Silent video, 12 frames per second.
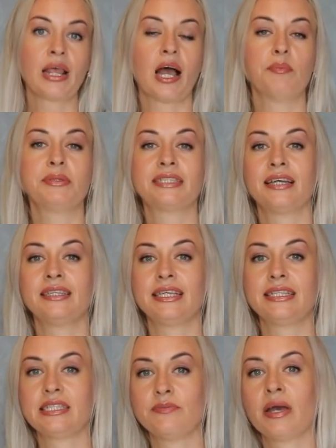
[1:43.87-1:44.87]

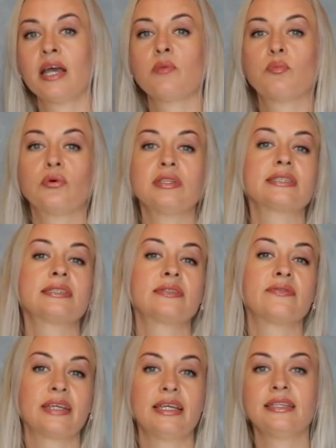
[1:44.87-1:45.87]
описание себя и поиск
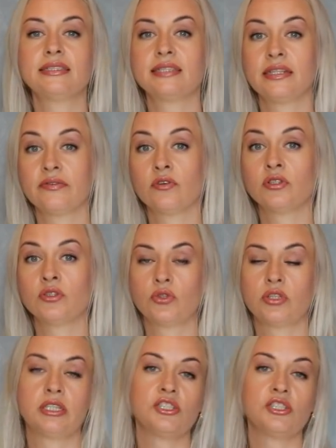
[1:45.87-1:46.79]
своей целевой аудитории,